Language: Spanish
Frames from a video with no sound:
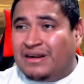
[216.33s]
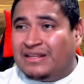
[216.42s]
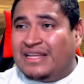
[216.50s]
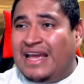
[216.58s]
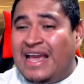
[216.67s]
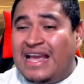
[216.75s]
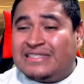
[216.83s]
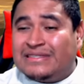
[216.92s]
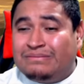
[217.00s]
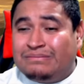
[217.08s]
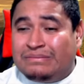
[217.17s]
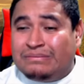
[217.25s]
¿verdad?
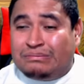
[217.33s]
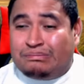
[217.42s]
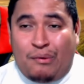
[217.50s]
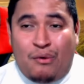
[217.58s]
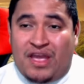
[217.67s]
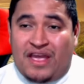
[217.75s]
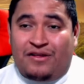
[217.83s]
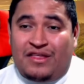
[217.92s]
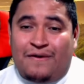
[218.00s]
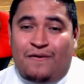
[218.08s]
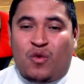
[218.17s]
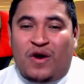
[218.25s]
Es puya, yo
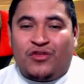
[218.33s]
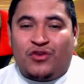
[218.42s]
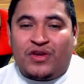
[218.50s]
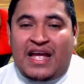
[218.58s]
digo, cuando